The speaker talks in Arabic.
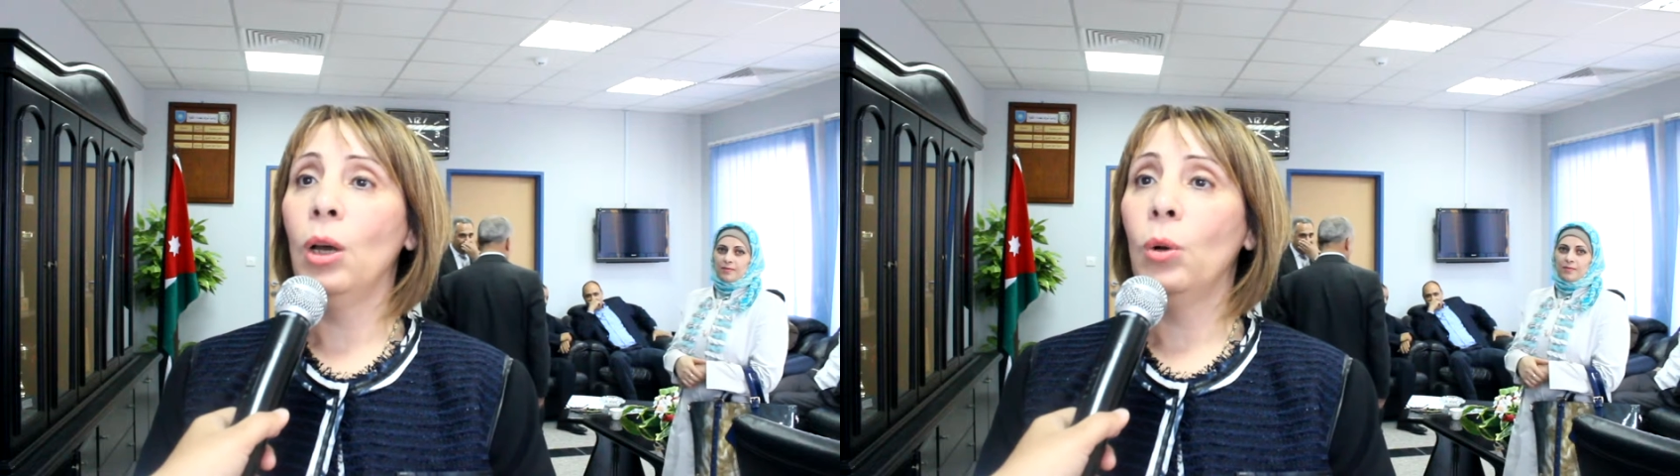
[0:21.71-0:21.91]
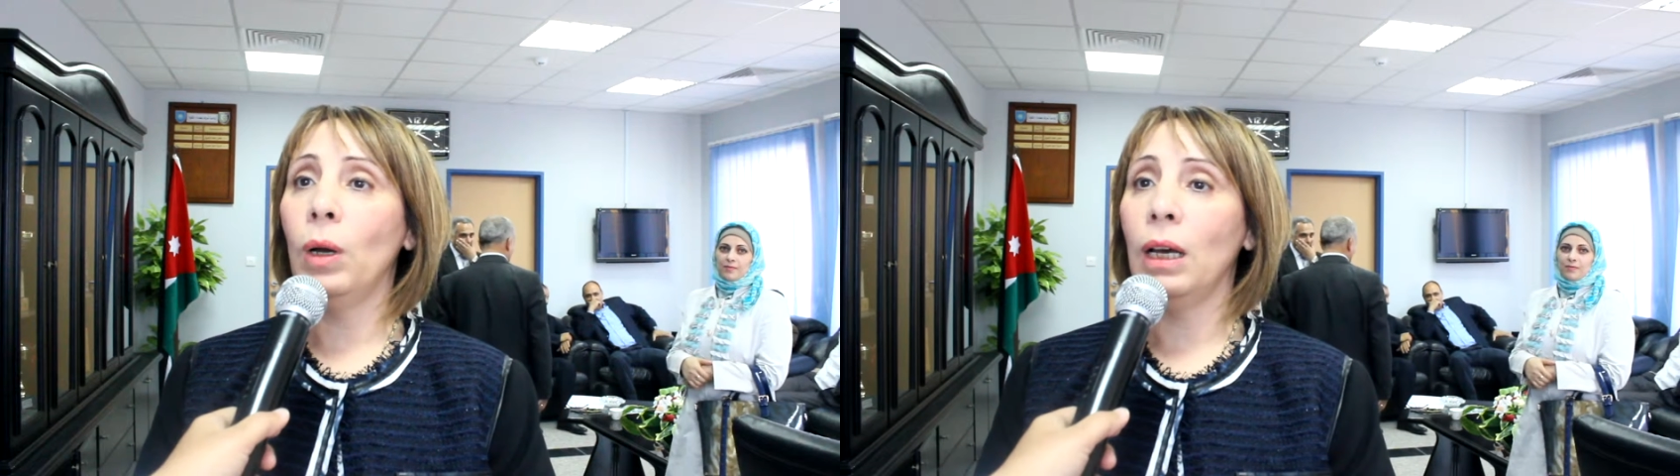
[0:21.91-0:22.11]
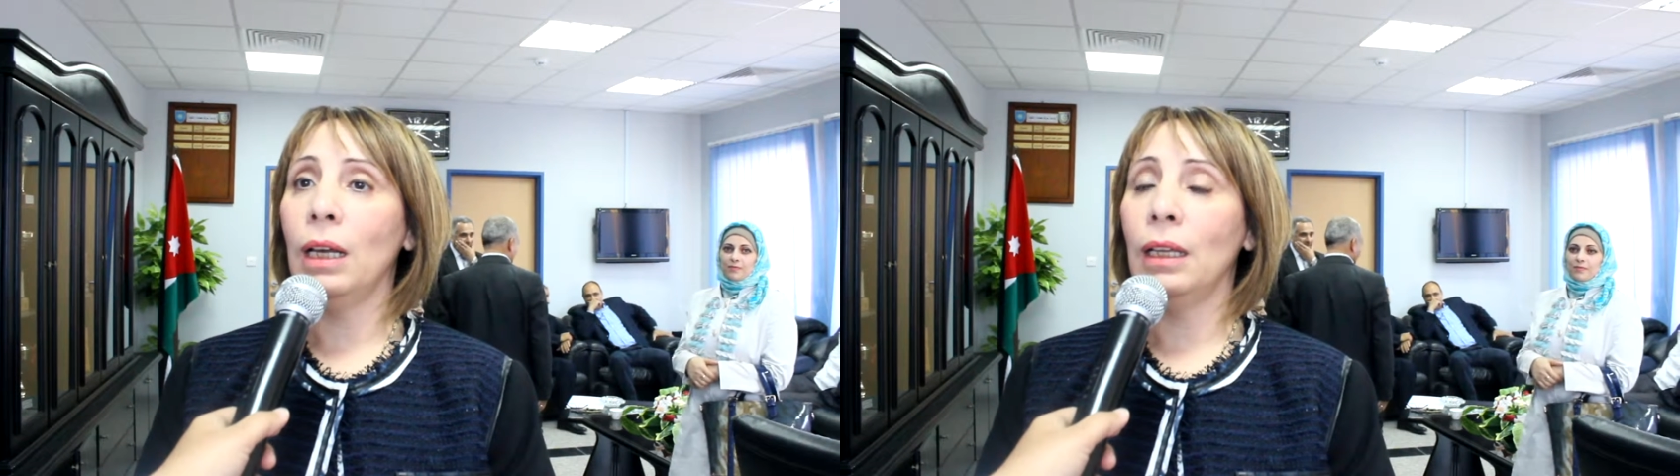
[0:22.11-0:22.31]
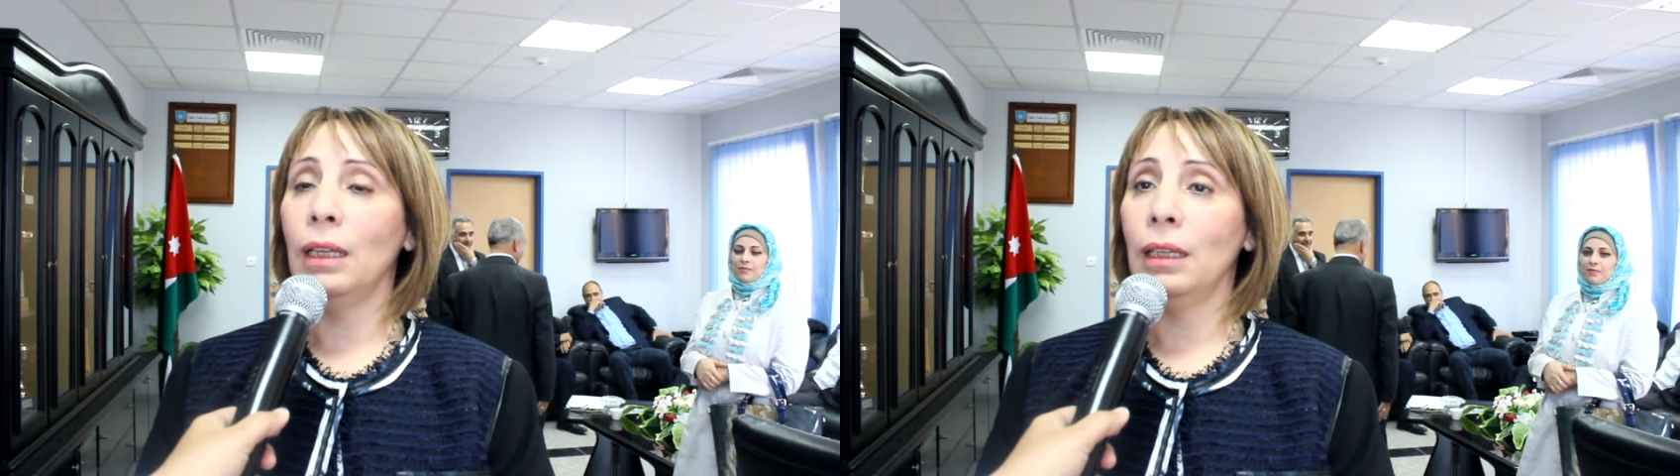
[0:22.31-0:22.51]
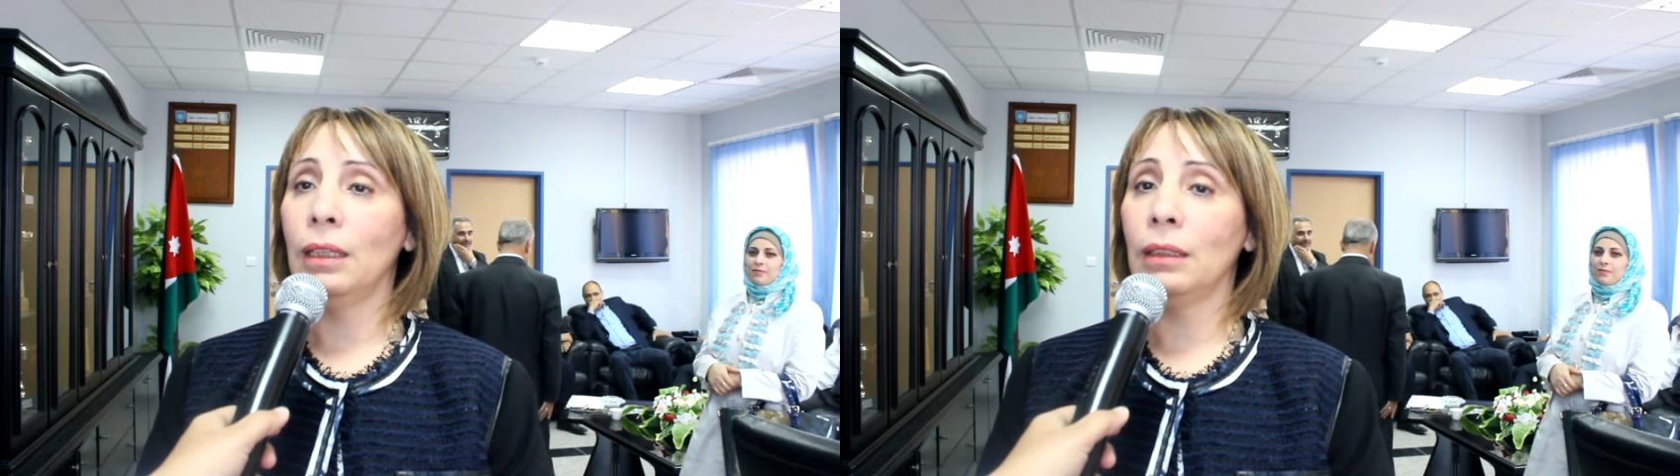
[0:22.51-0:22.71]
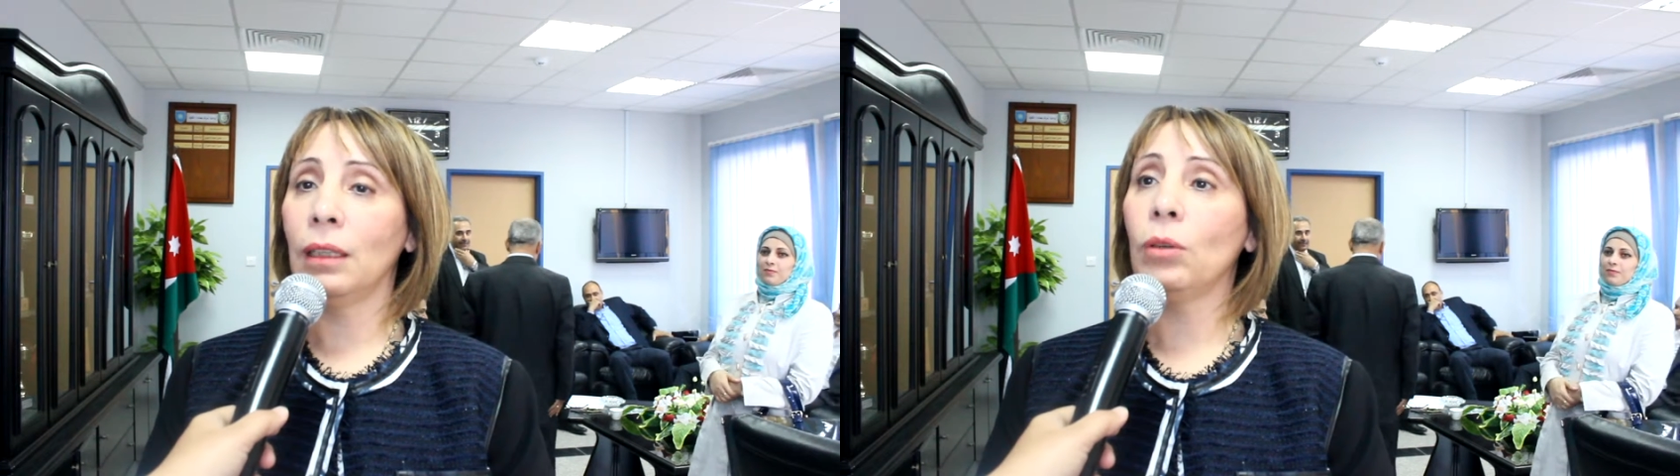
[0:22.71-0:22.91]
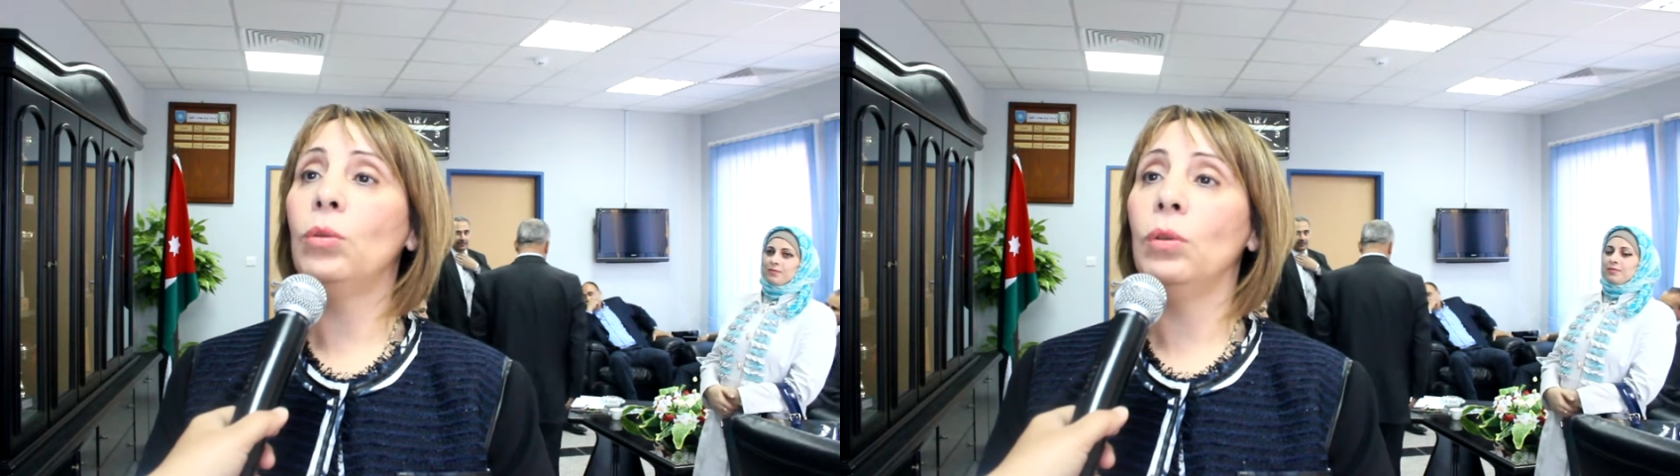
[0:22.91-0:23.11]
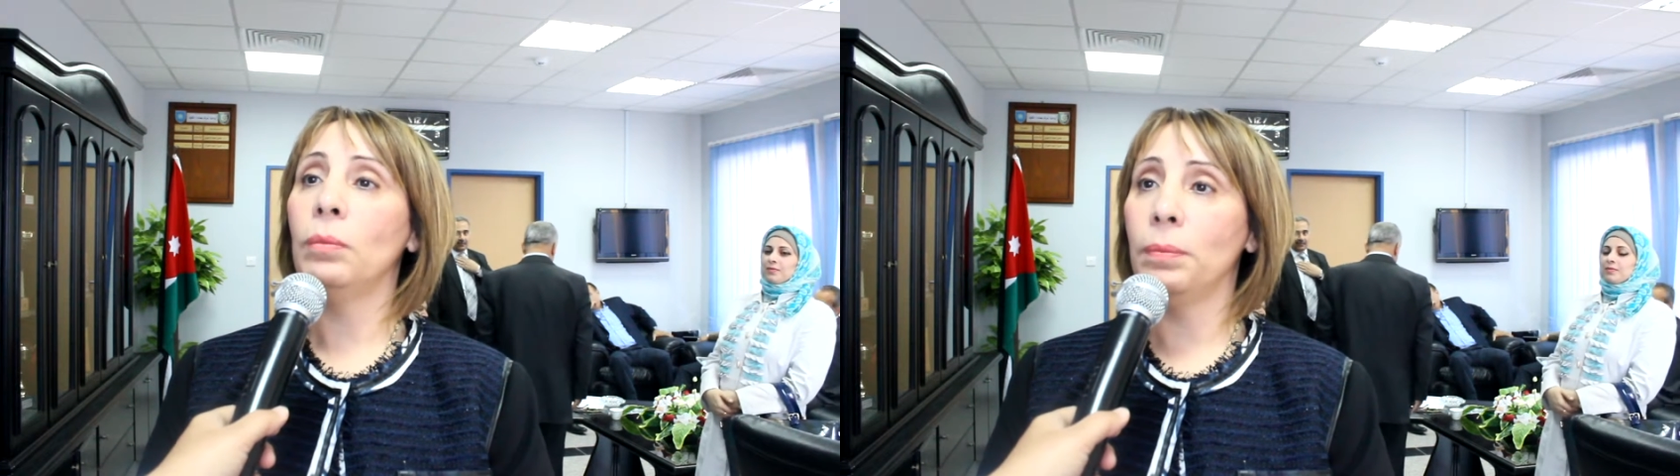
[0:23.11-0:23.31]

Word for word: وتقوم